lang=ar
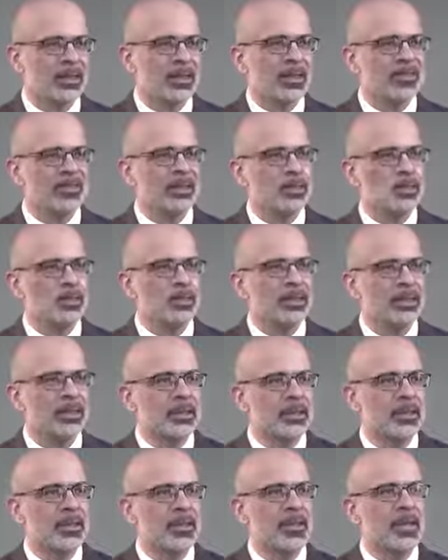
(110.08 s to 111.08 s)
كيف
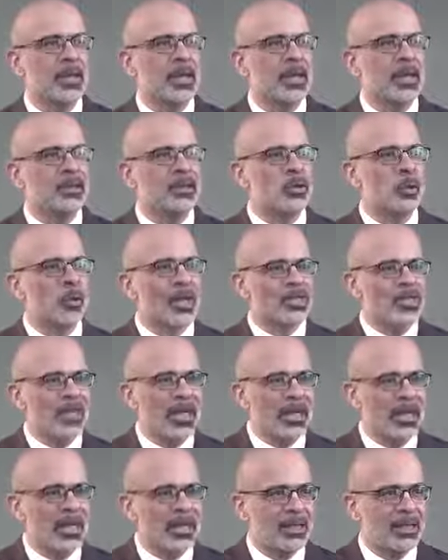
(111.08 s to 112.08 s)
يمكن ان نواجه
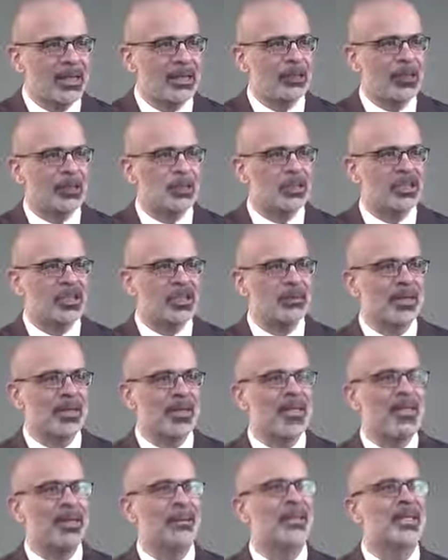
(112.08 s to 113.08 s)
الحياه
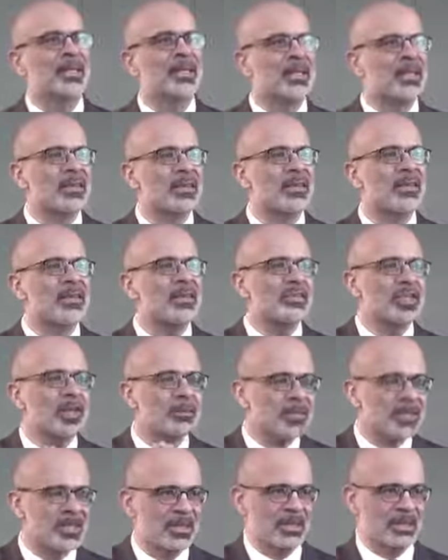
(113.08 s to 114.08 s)
والمجتمع بنظره
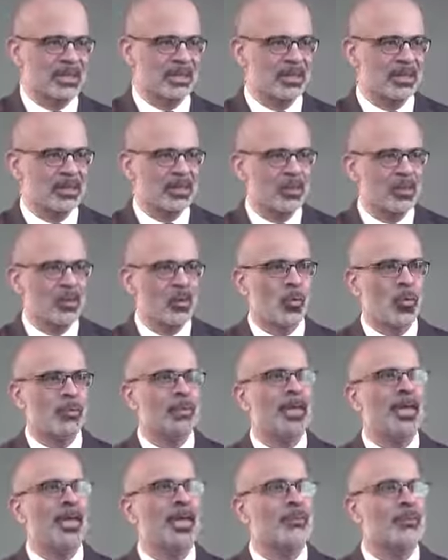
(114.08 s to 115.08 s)
ايجابيه
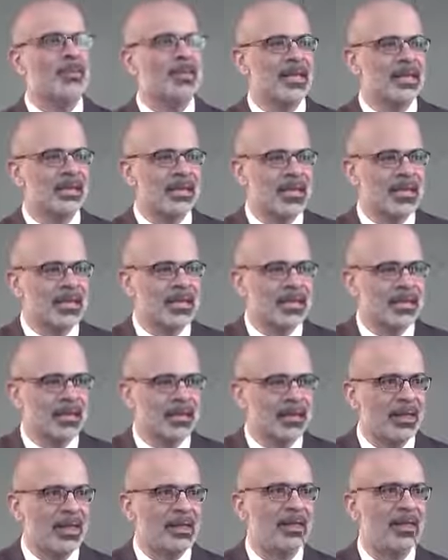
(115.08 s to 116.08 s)
وما اهميه ذلك
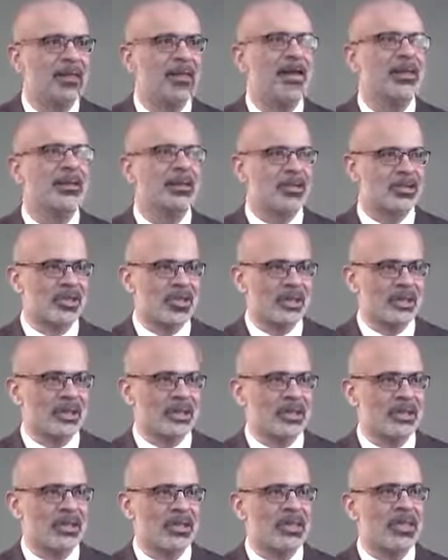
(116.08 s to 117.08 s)
على النجاح
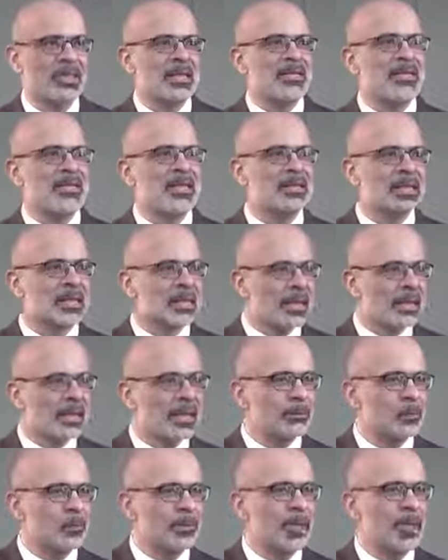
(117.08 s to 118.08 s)

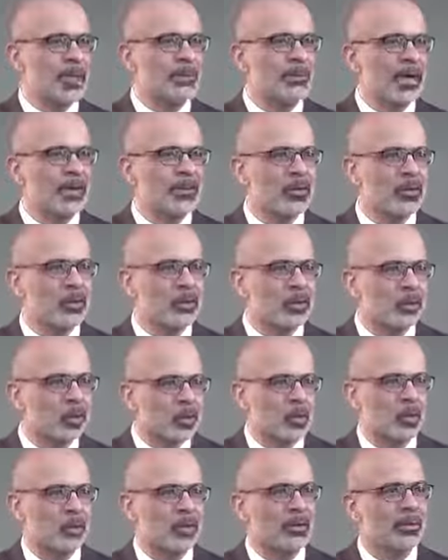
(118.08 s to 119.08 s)
سنتكلم هنا عن بعض
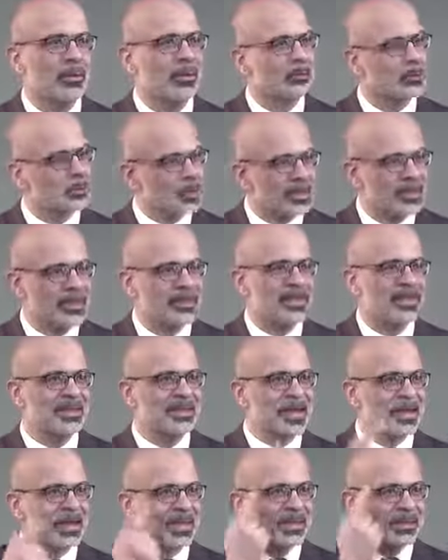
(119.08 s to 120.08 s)
الامور مجددا
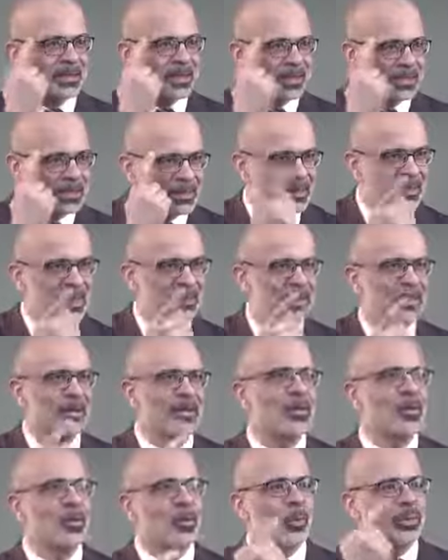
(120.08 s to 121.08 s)
داخل راسك
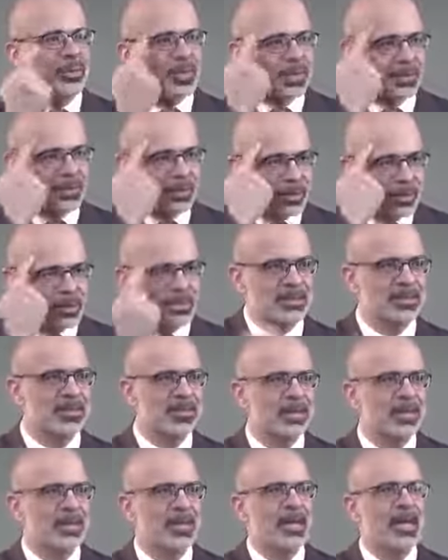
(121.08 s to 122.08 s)
وداخل راسي
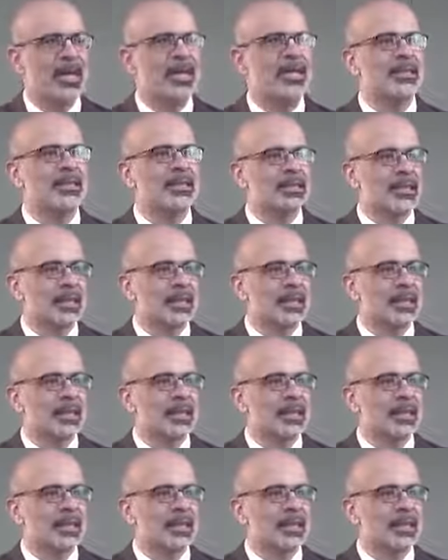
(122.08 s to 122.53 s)
التي